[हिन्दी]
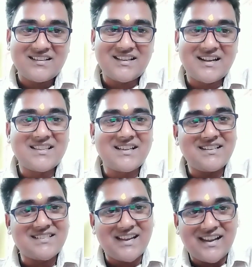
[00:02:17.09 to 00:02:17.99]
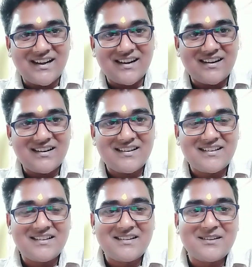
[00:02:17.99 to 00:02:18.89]
दादर इज हेल
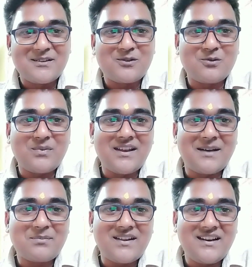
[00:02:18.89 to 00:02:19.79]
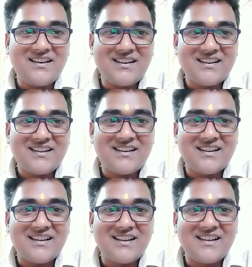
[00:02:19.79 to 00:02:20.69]
तो वे आपके लिए
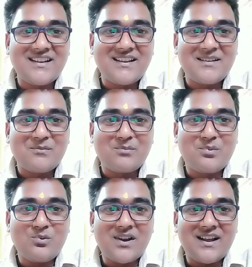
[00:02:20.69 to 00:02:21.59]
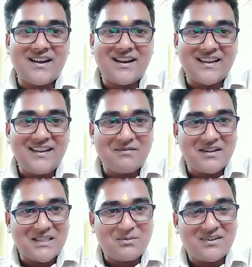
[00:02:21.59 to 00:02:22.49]
पूरा नरकीय
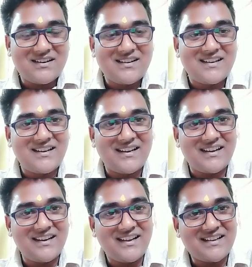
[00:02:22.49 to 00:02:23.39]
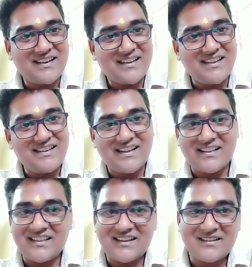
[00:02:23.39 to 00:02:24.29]
वातावरण लेकर के ही
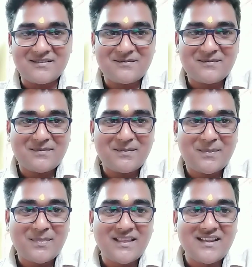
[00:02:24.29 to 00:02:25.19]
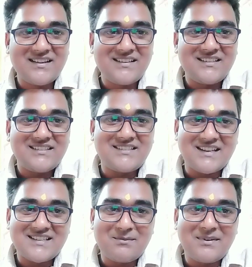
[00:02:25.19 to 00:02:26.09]
आते हैं
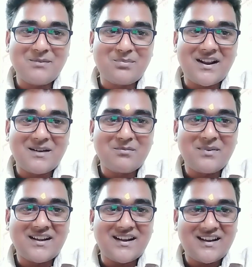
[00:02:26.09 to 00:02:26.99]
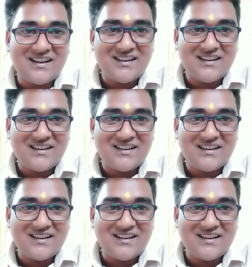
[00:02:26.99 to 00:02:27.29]
जैसा मैंने प्रारंभ में कहा